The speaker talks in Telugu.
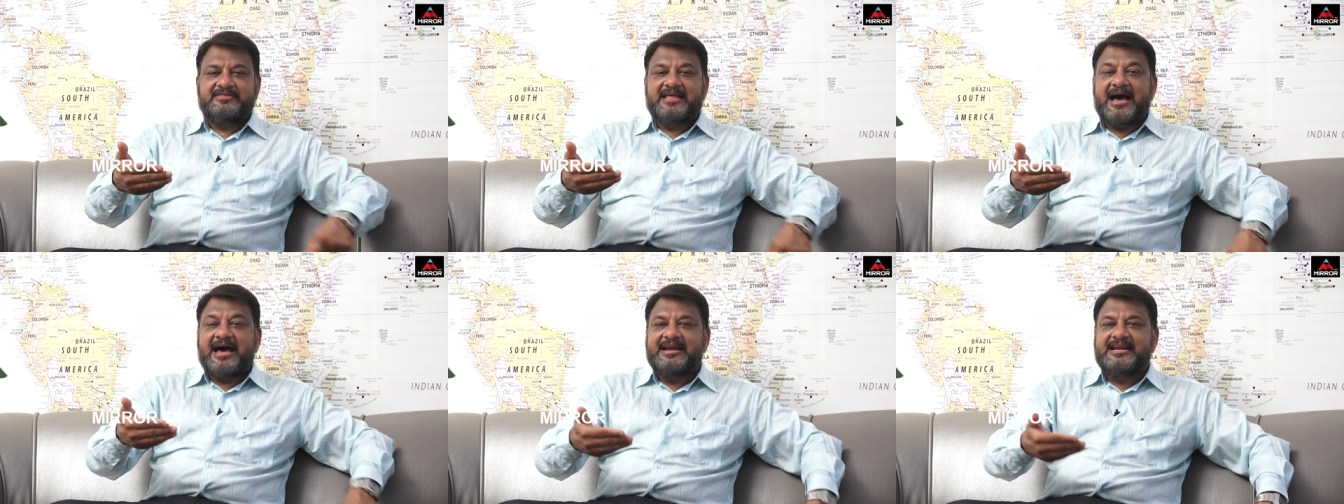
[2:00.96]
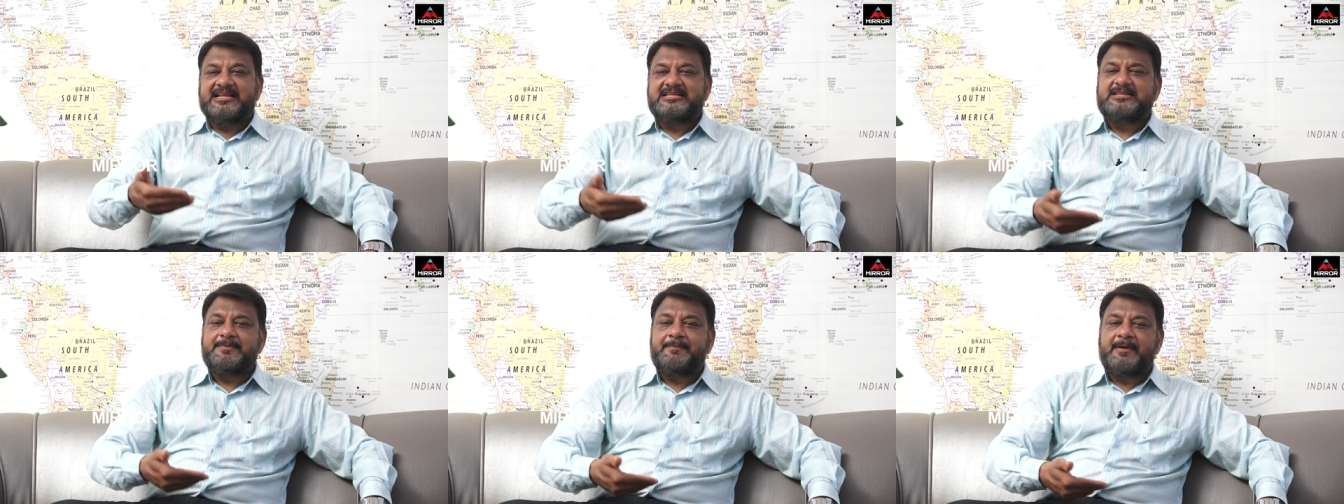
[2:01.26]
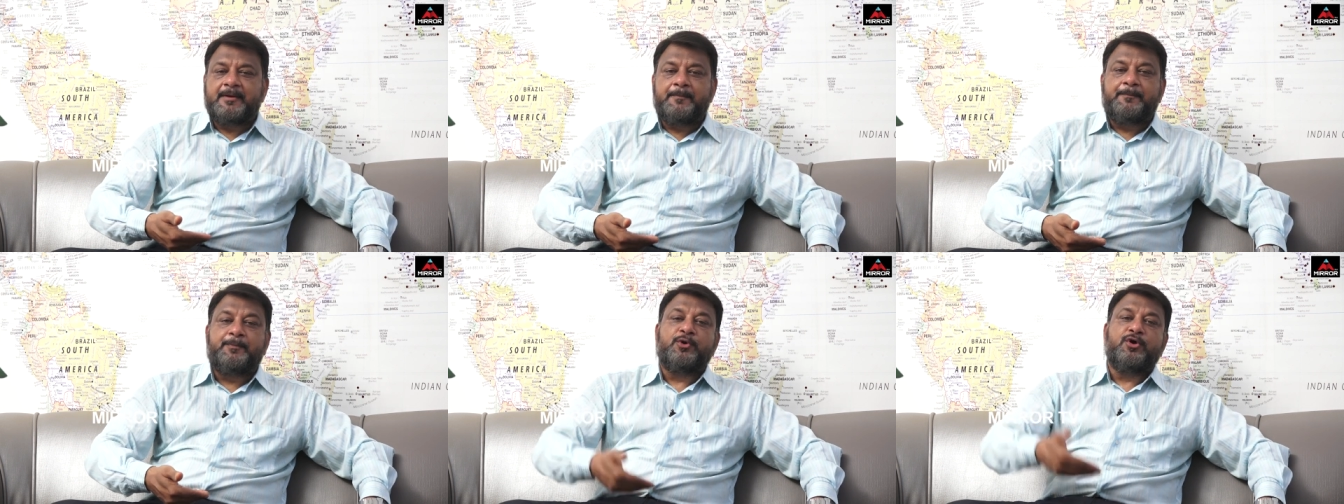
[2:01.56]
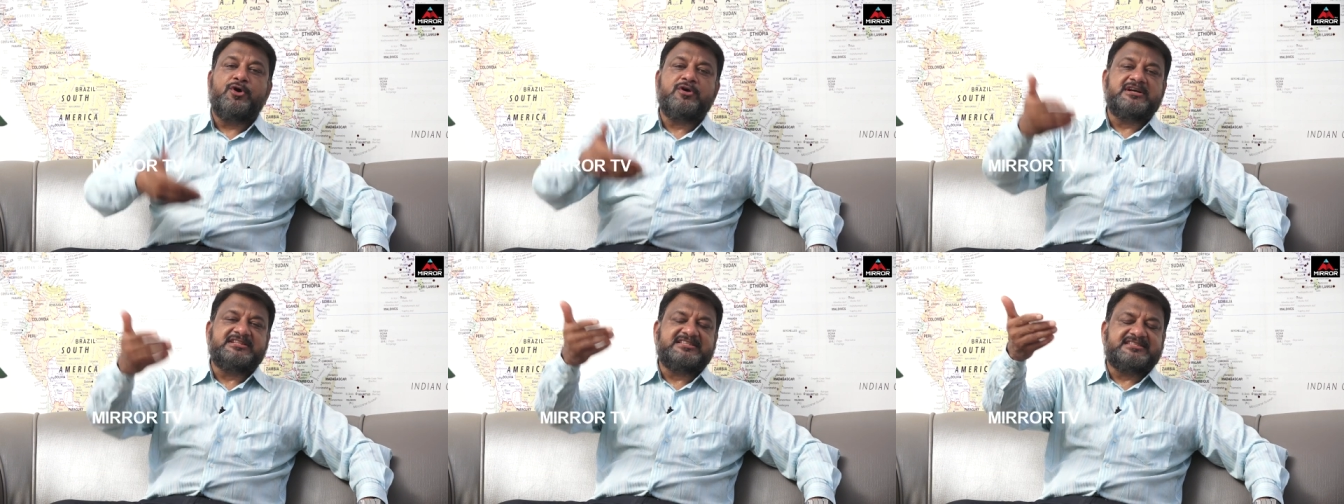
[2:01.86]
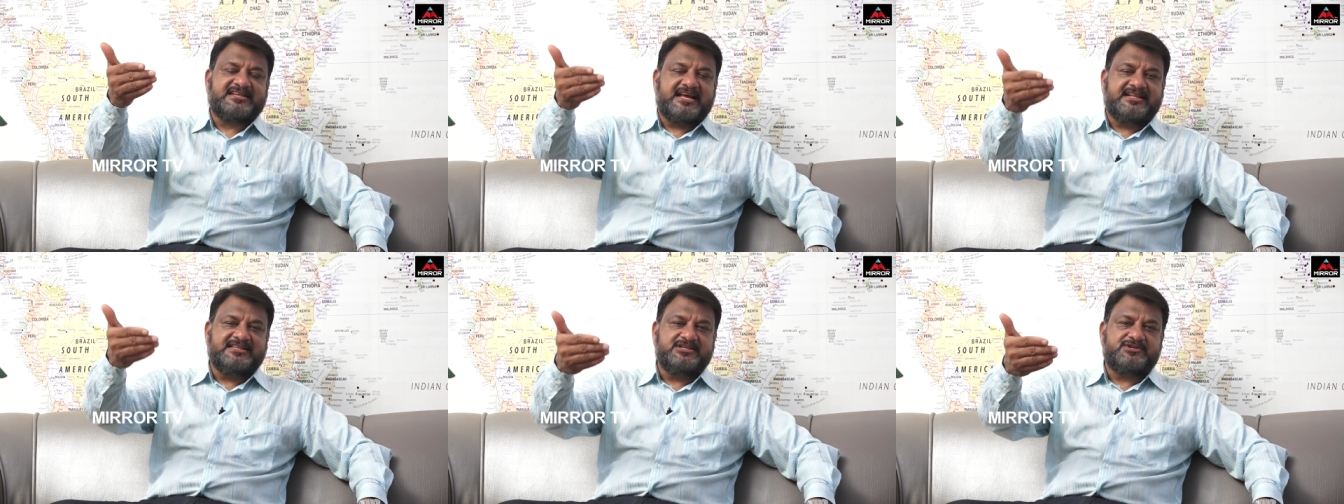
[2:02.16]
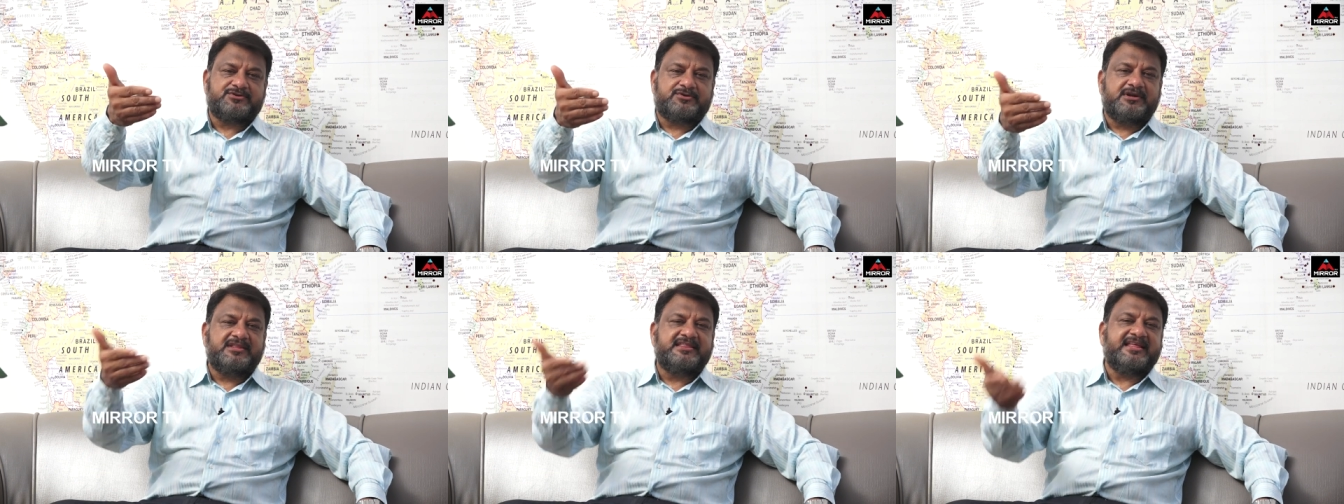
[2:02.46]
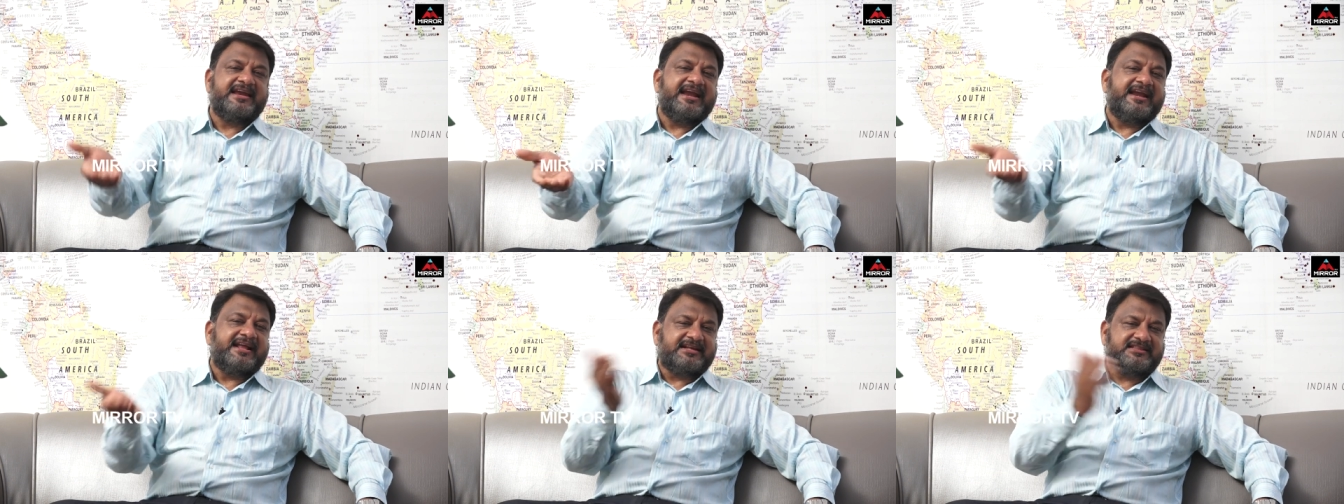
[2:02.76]
దాని నుంచి మనం పురోగతి సాధించకుండా
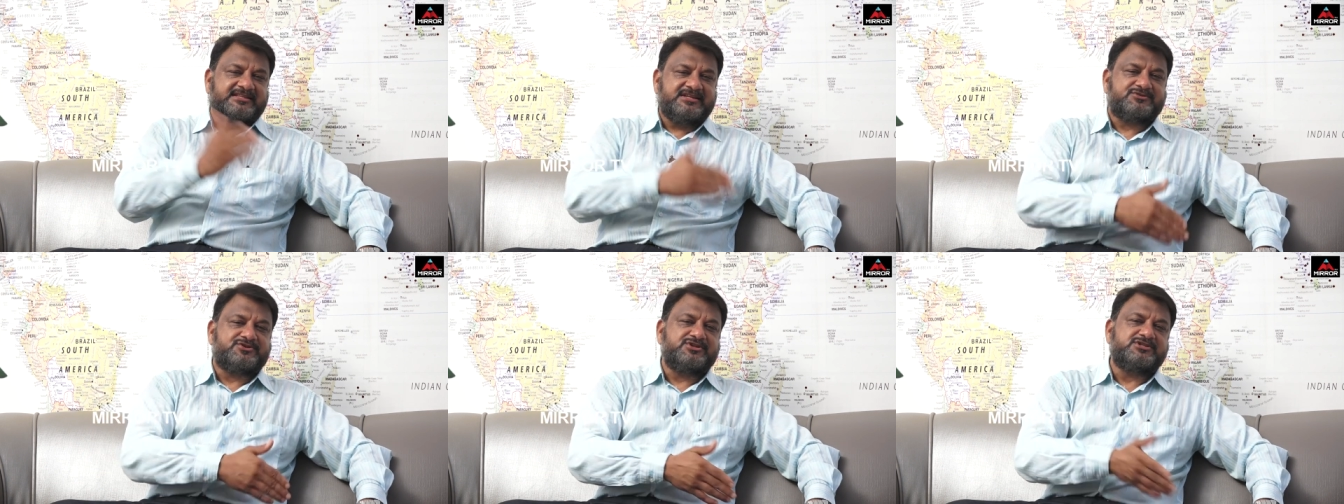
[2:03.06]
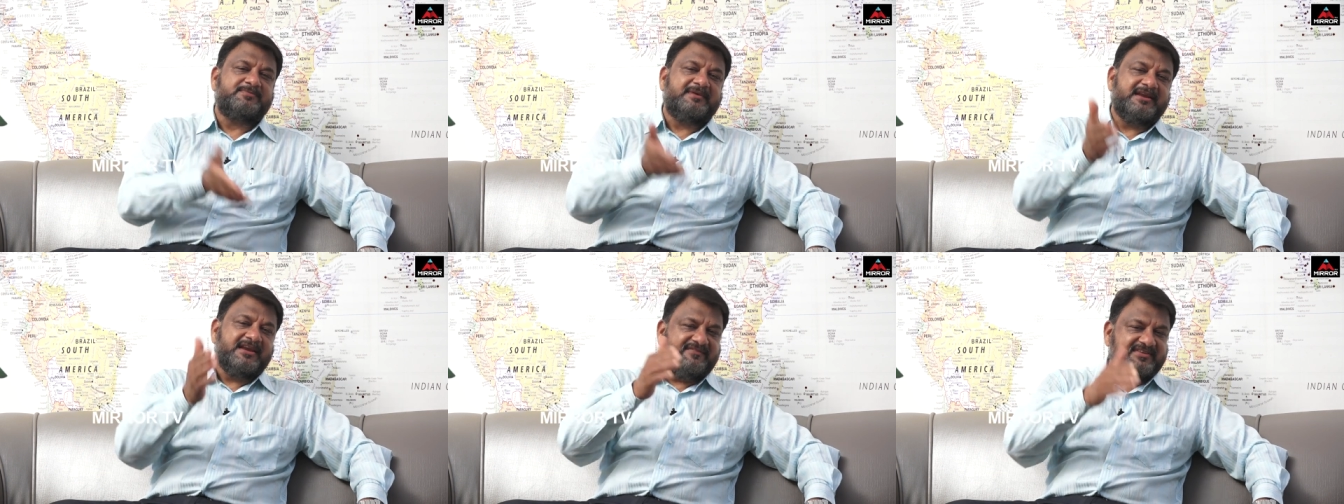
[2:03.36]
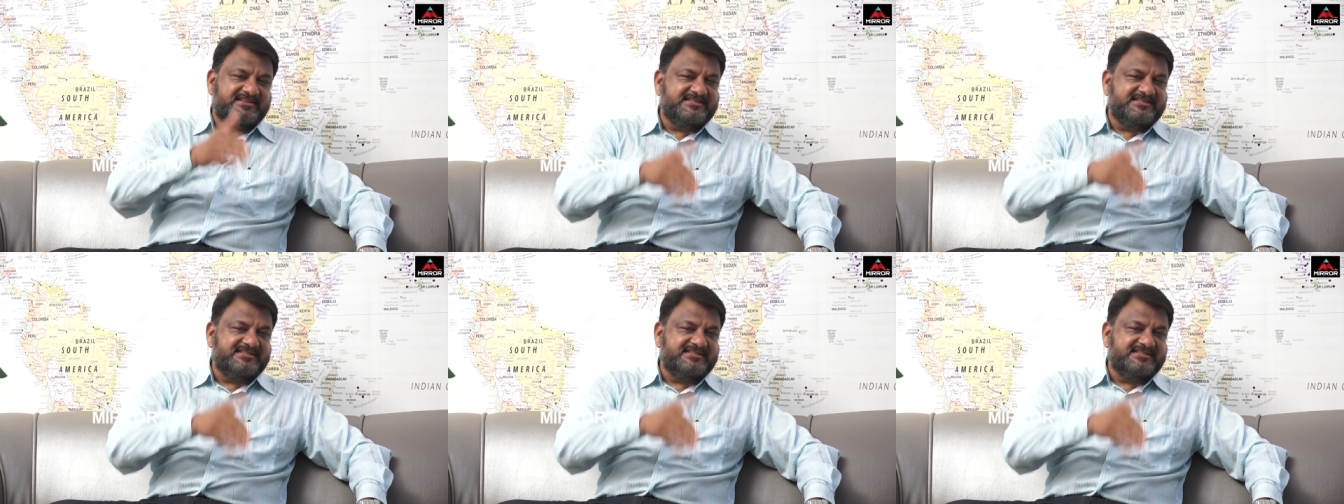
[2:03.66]
దాన్ని వెనక్కి తీసుకొచ్చి మళ్ళీ